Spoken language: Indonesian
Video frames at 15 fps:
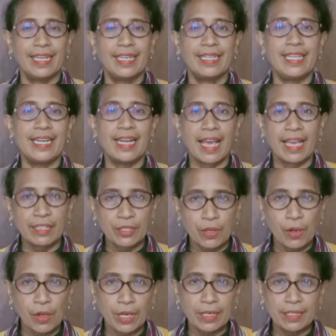di Night
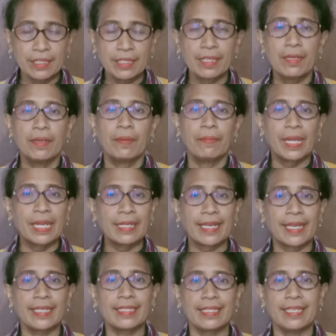Call
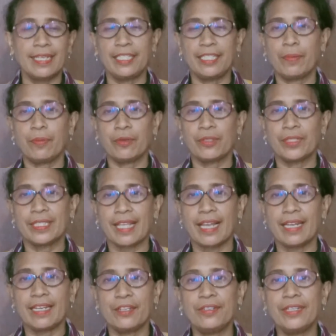Pelkes Gereja
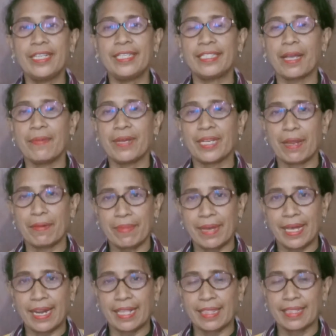Protestan Indonesia bagian
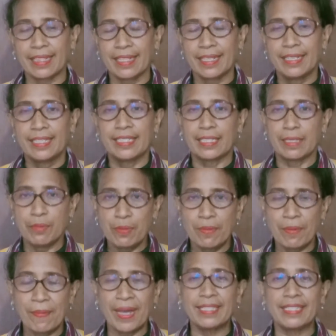Barat.
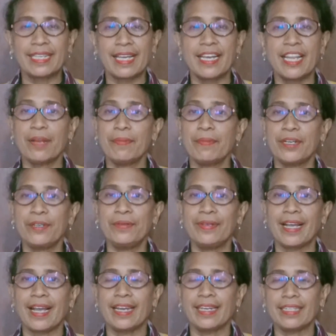Sebelum membaca dan
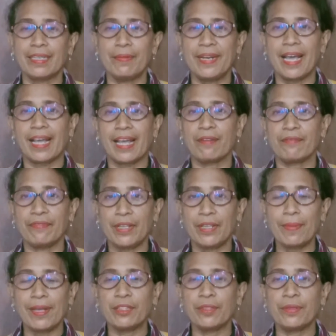merenungkan kebenaran
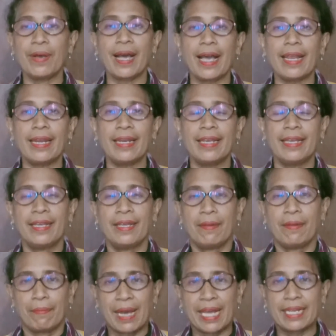firman Tuhan,
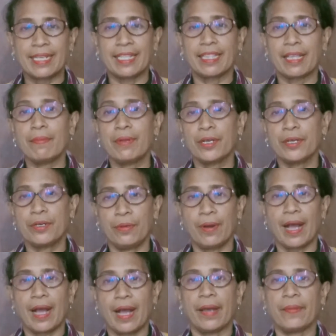mari kita
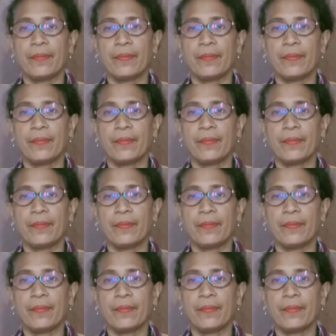berdoa.